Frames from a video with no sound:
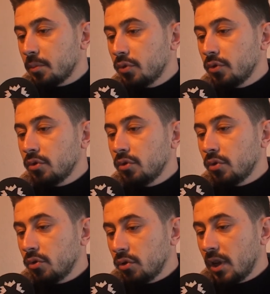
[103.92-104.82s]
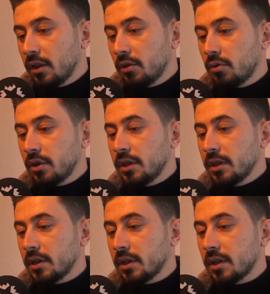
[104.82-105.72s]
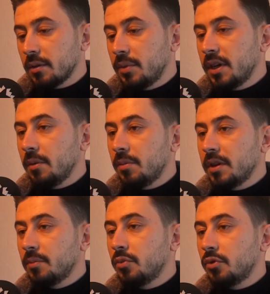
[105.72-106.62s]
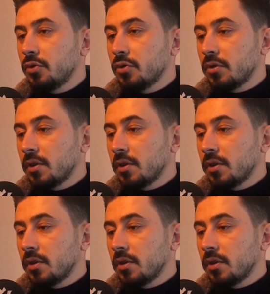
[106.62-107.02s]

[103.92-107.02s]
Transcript: bundan dolayı birebir bütün